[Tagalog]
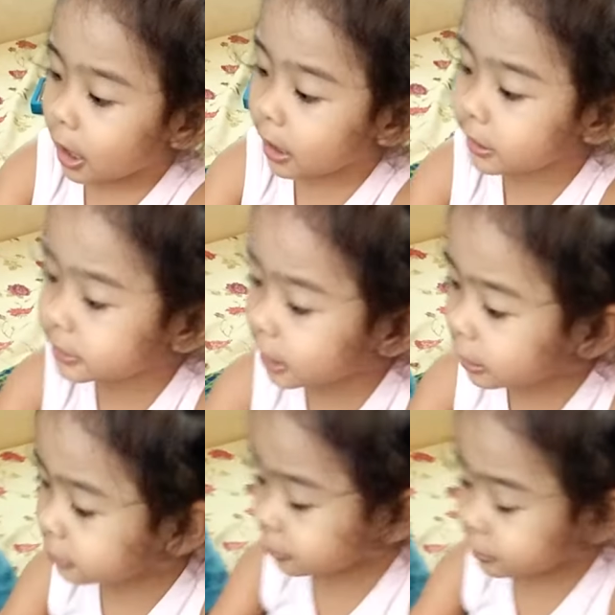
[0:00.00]
Ay,
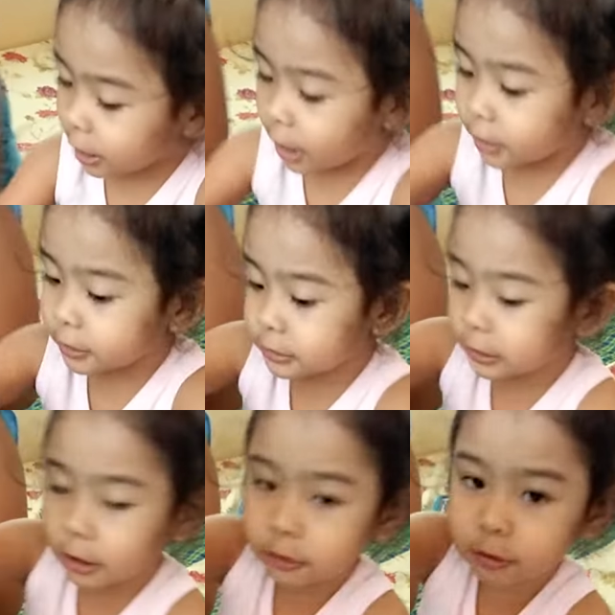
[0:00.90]
dyan, kuya. Ay,
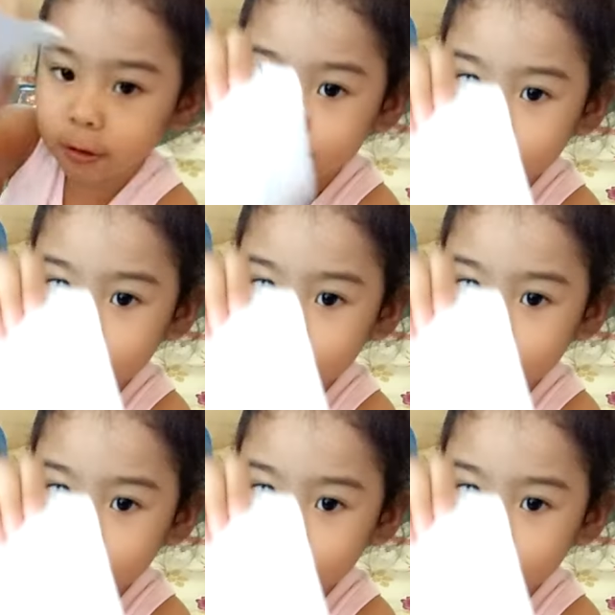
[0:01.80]
dyan to,